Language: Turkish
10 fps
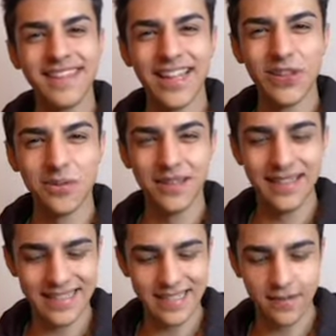Yılan
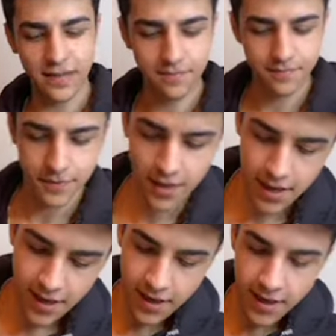dövmeleri severim.
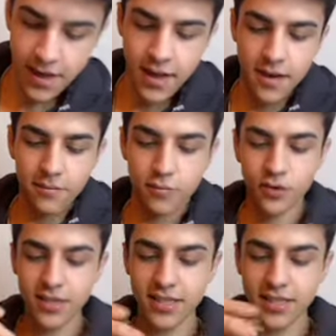
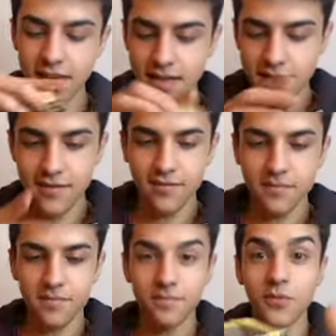Bunun içinde
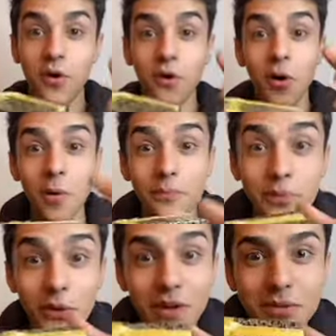o
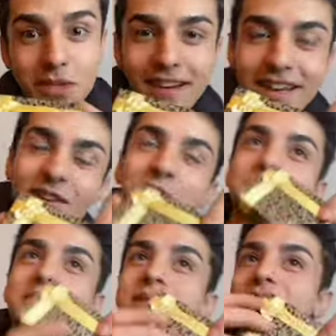böyle bir şey var.
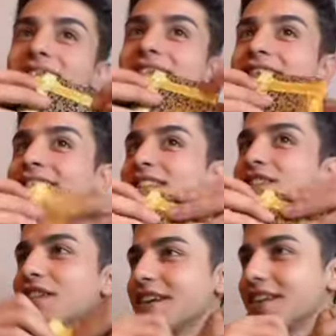Oğlum kimler içine ne
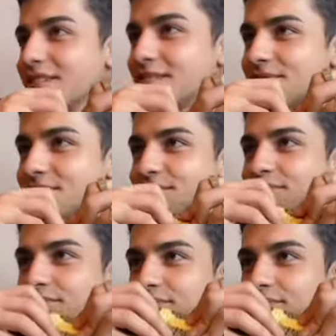çıkacak? Kolye.